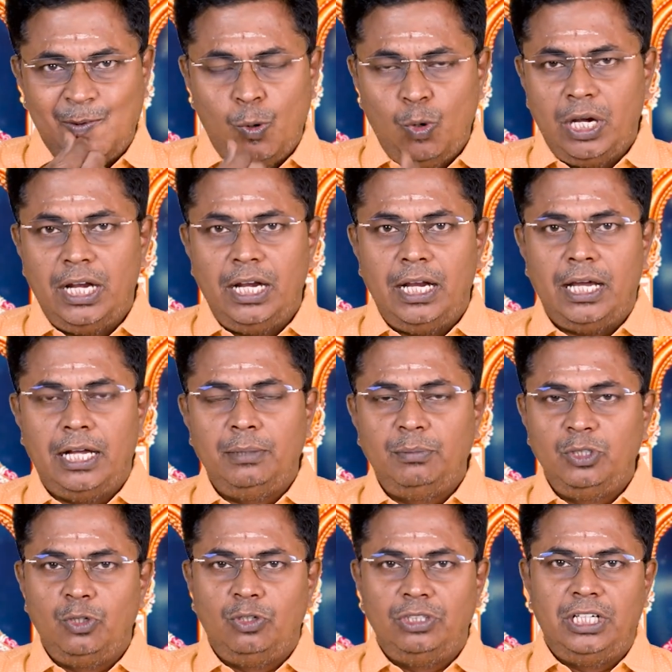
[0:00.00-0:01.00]
உங்கள்
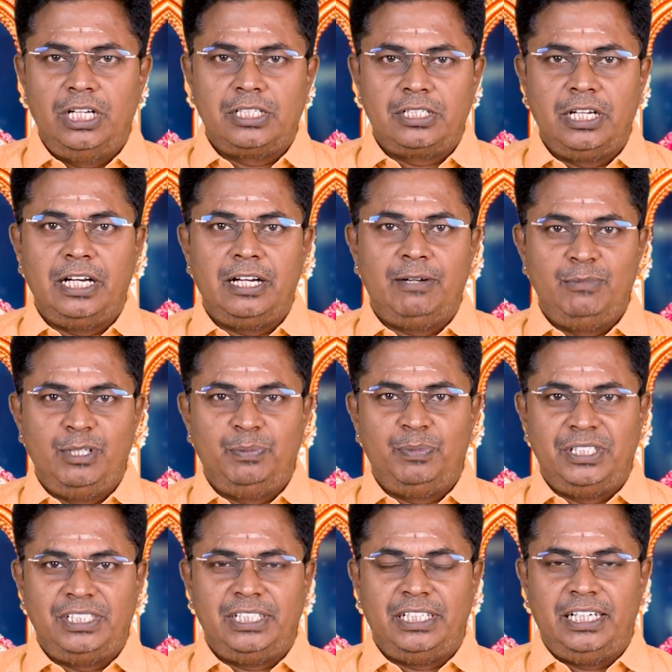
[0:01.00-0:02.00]
அன்பு ஜோதிடர் ஸ்ரீராம்ஜி
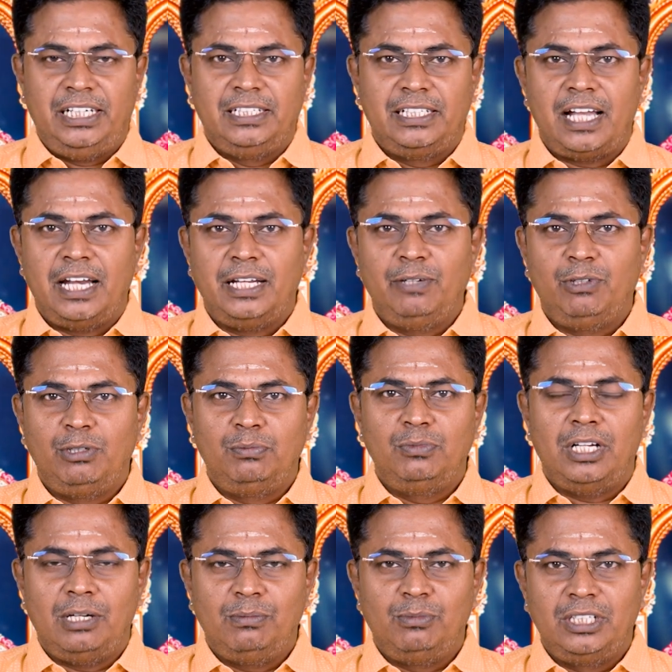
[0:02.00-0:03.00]
பேசுகிறேன் அனைவரும்
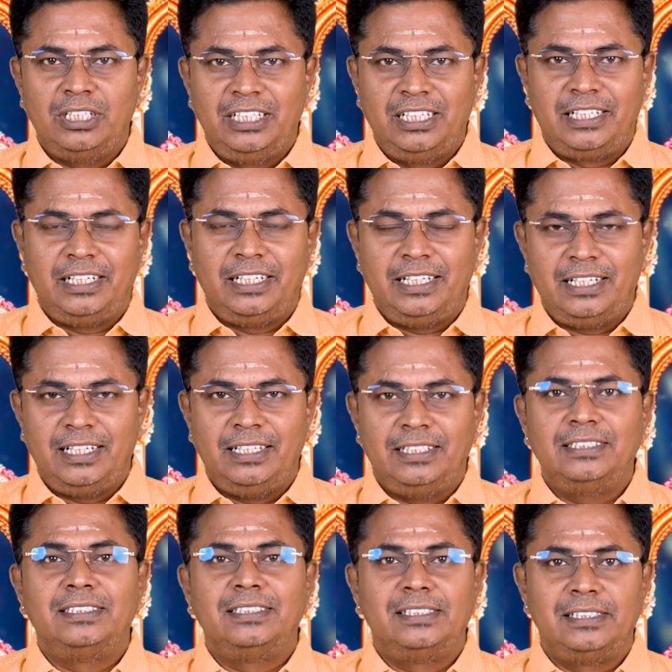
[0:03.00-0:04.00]
நலமுடன் இருக்கிறீர்களா
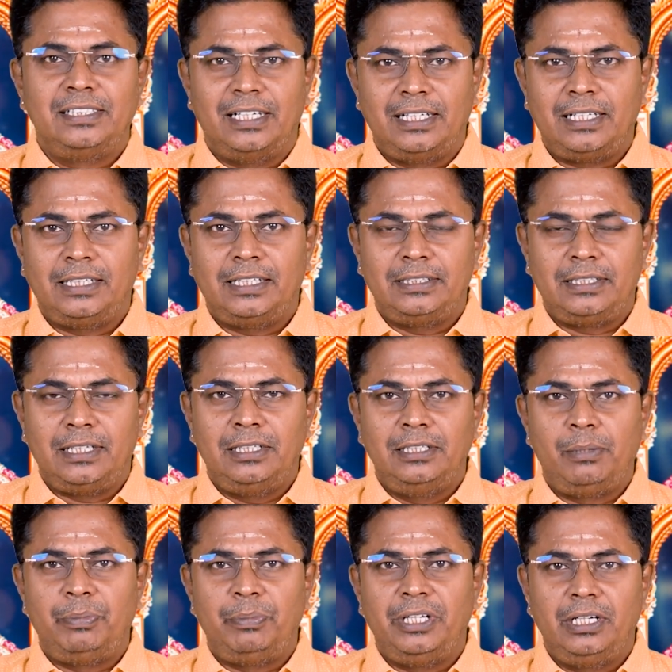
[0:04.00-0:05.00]

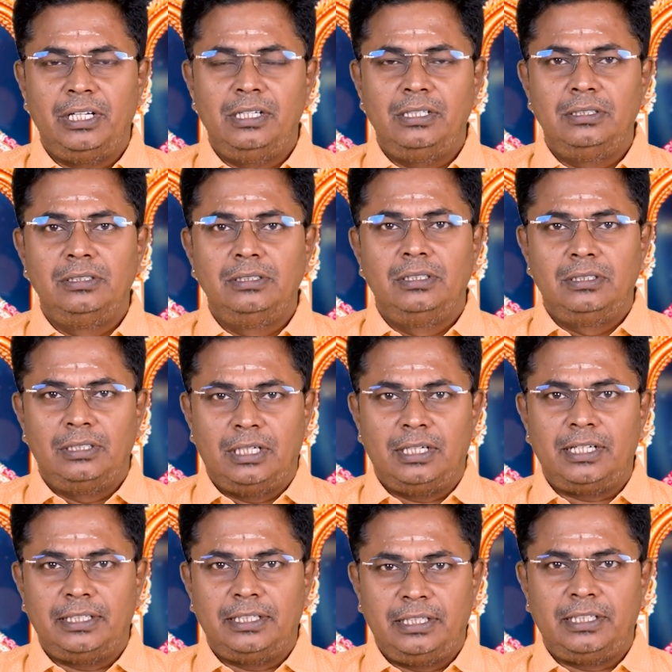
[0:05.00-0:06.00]
நன்றாகத்தான் இருப்பீர்கள்
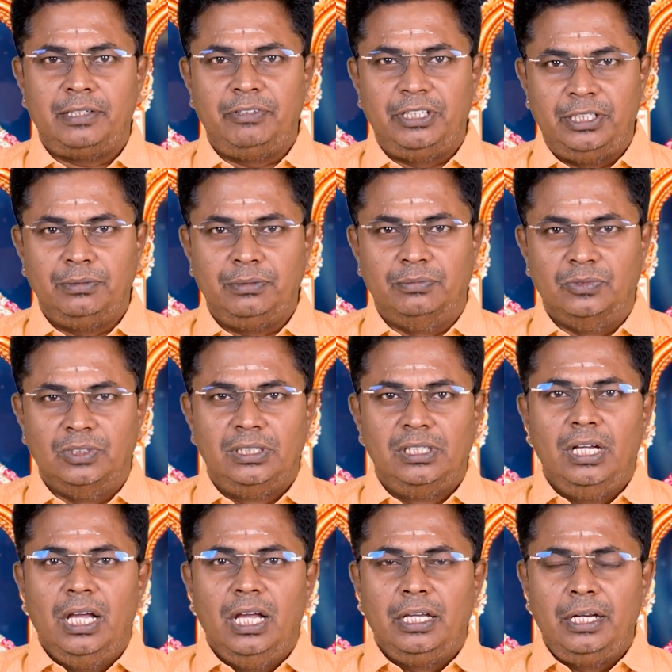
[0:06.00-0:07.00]
நன்றாக இருக்க வேண்டும்
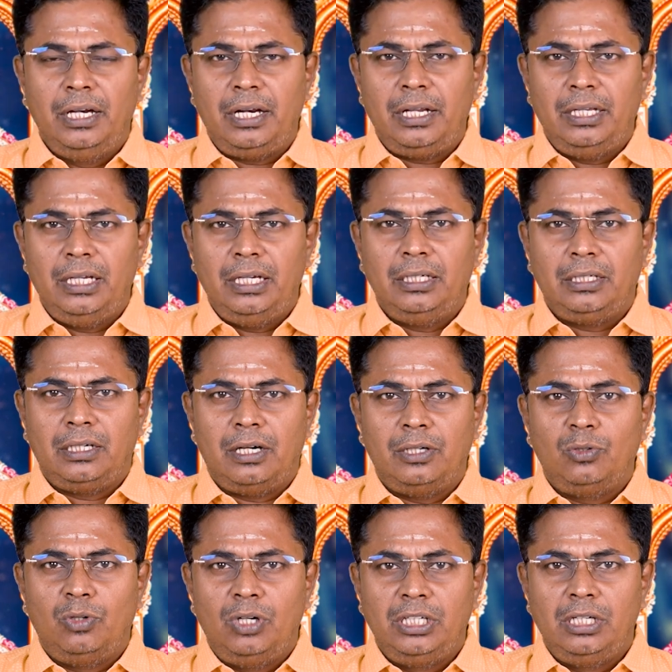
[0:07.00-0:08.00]
இன்றைய
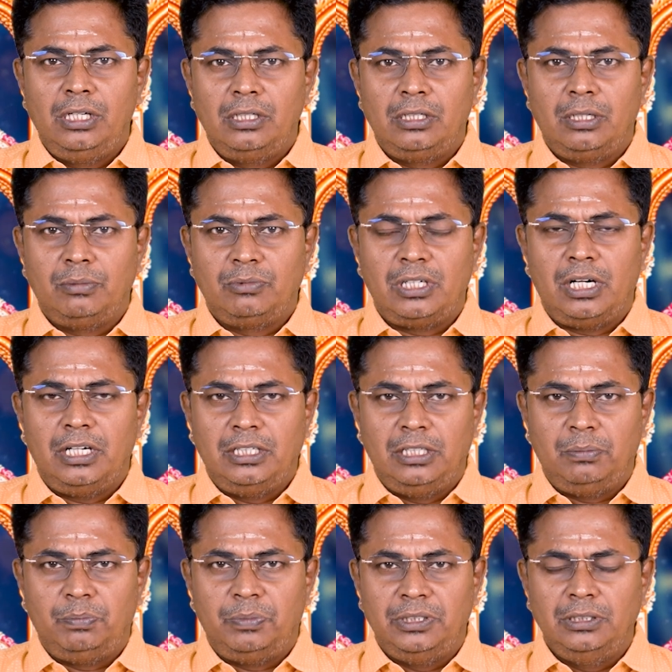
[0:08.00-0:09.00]
காணொளியில் நாம் காண
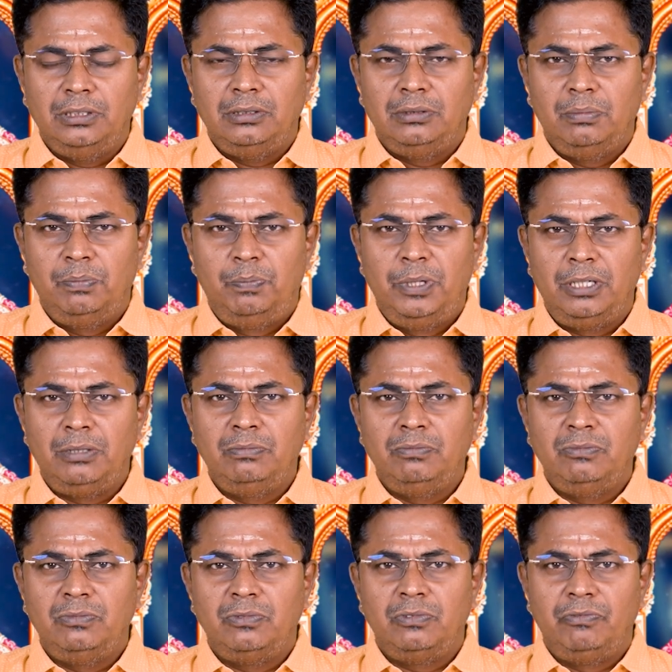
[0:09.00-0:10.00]
இருப்பது
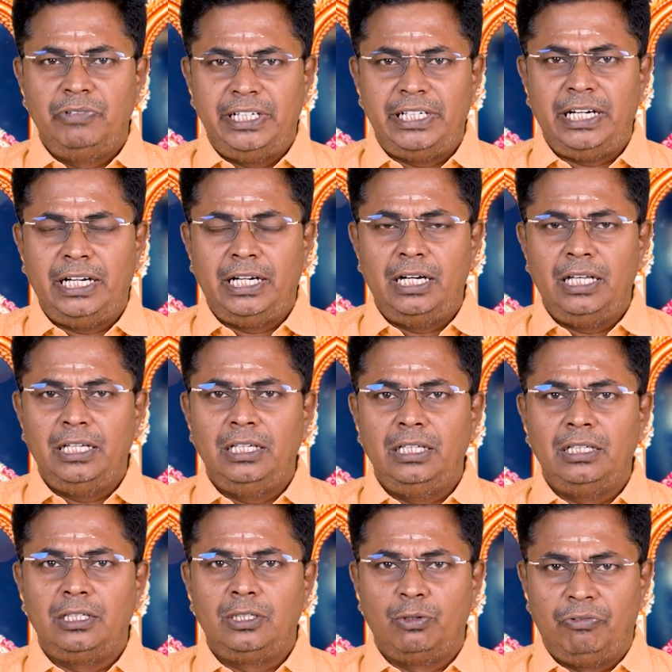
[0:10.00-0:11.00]
பெரும் வெற்றிகளை
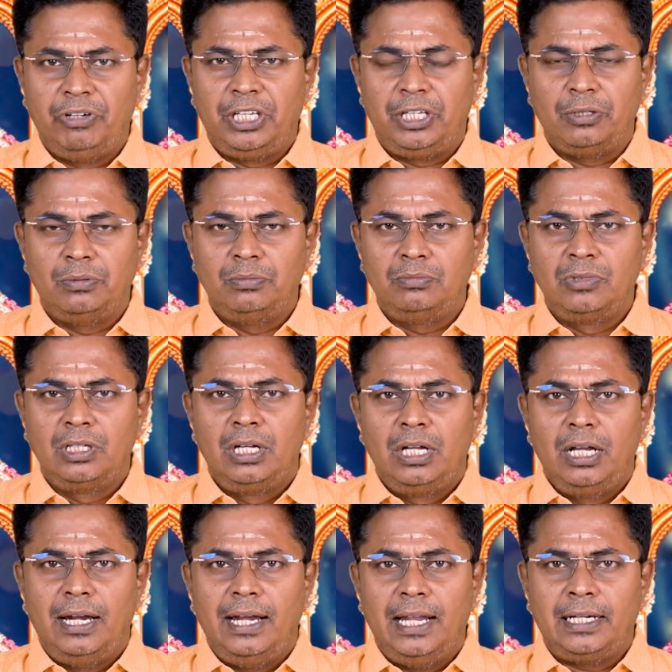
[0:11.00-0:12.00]
குவிக்கும்
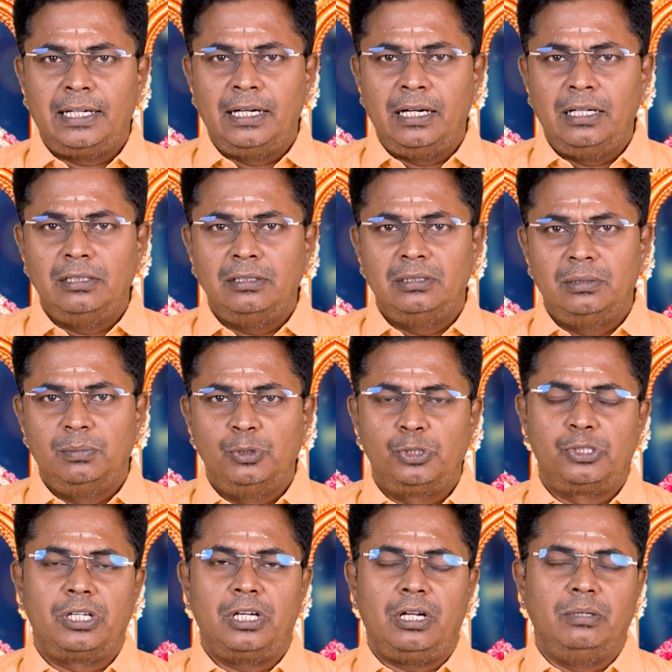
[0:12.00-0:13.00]
லக்ன
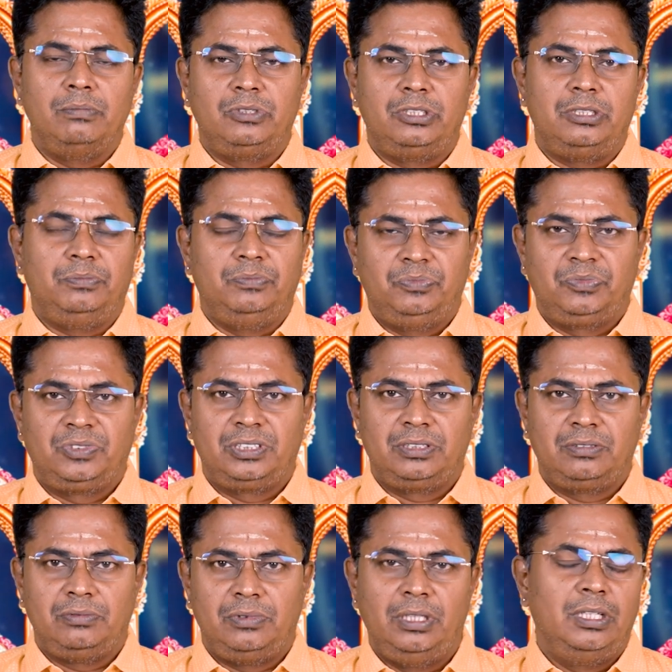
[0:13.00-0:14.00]
புஷ்கராம்சம்
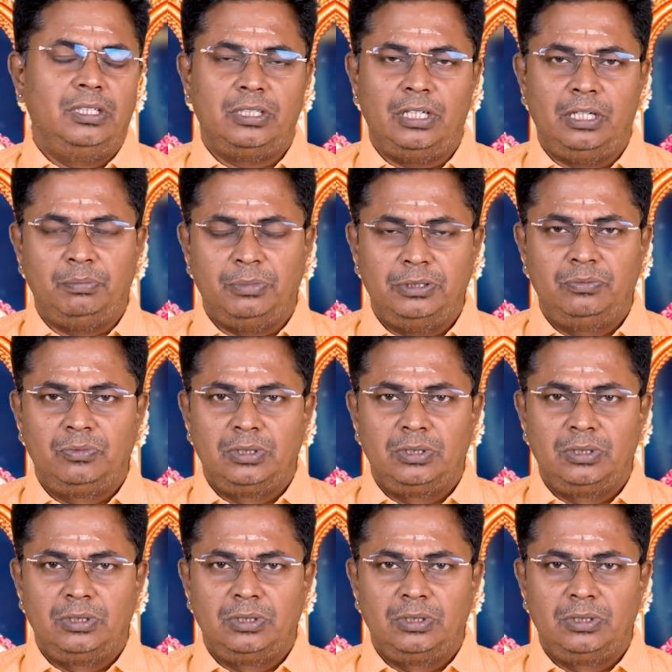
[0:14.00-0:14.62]
இதுதான் தலைப்பு